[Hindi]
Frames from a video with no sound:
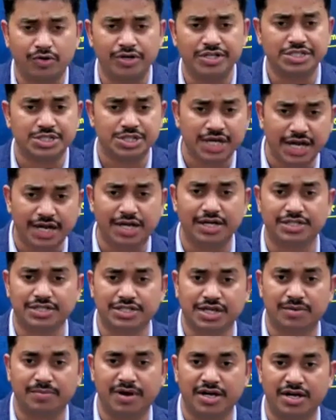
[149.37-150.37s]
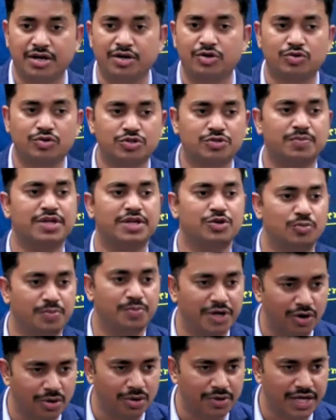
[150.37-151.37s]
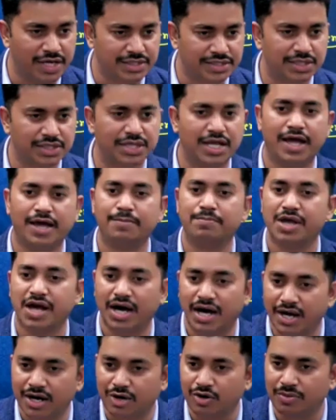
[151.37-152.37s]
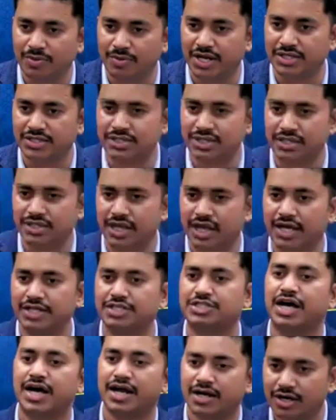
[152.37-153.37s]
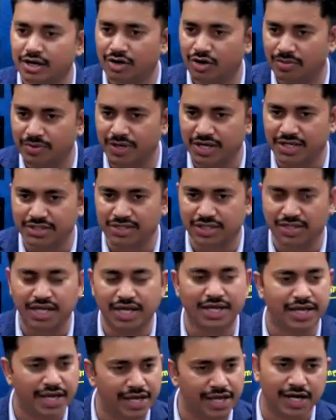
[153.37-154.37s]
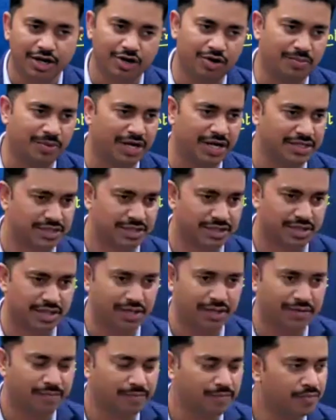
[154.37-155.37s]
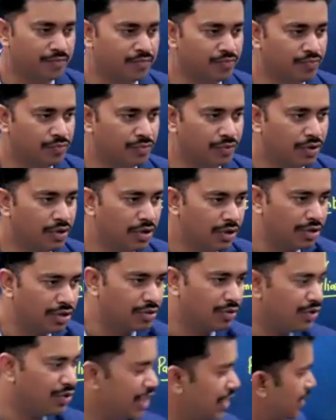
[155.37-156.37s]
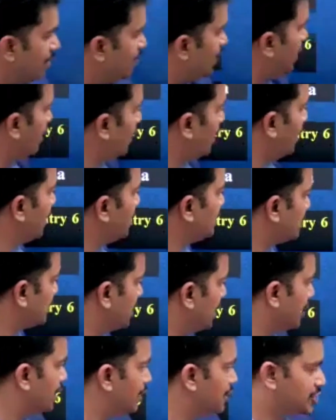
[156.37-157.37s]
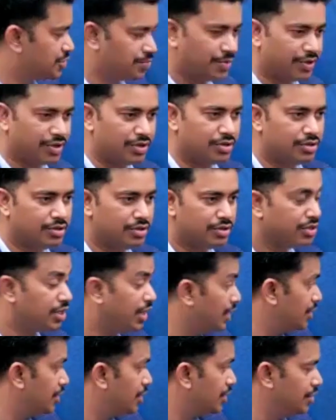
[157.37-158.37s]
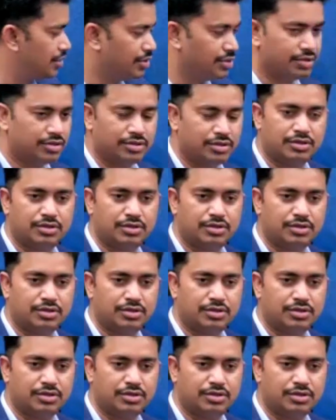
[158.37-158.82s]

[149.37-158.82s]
कोई स्टेट लिस्ट का मैटर हो तो उसमें यूपी लॉ बना सकता है बिहार लॉ बना सकता है झारखंड लॉ बना सकता है केरला लॉ बना सकता है तो ये डिपेंड करेगा स्टेट लिस्ट पे कंकरंट